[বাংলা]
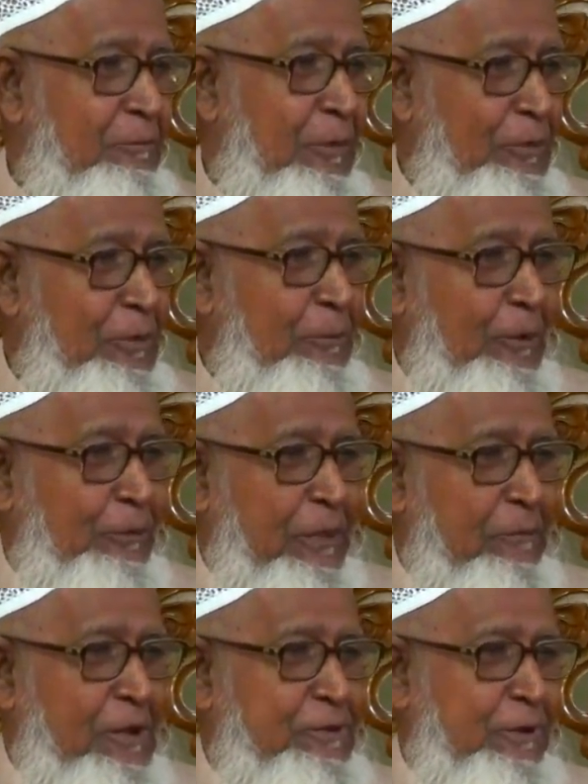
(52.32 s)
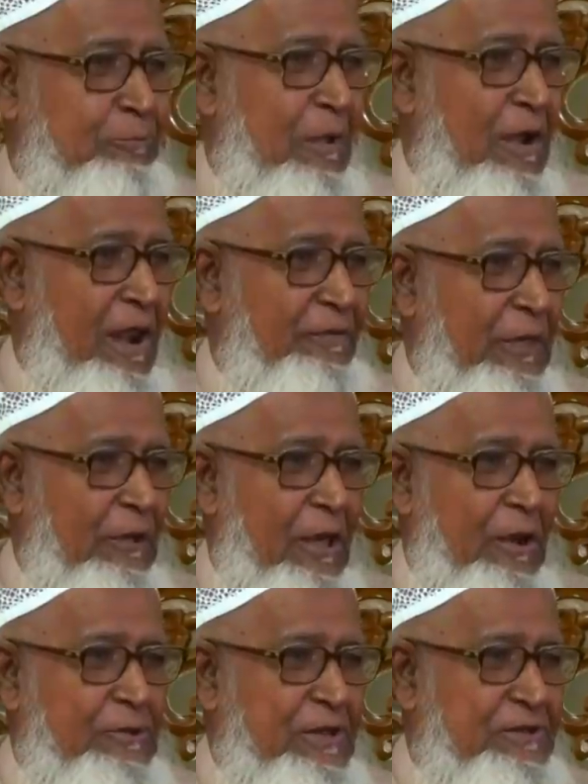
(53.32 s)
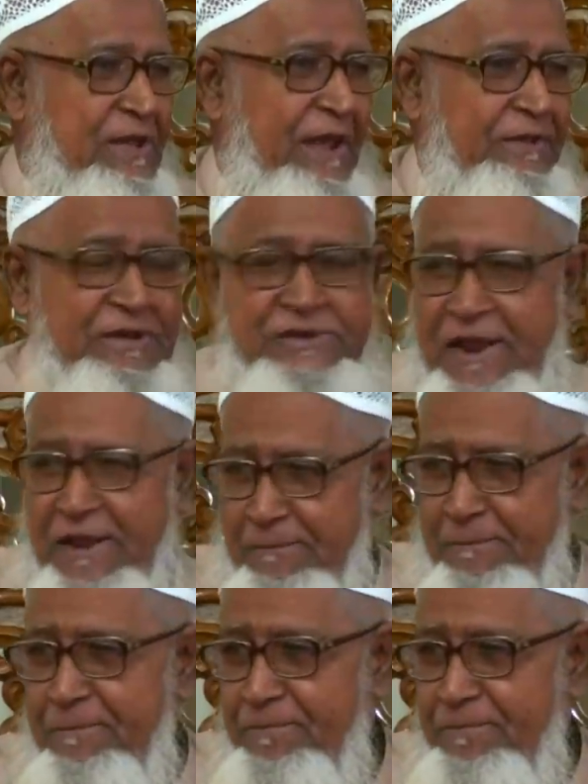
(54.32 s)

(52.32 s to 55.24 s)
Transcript: বন্ধুপ্রতি হজরত মাল্লা দেলার হোসেন সাইদি সাহেব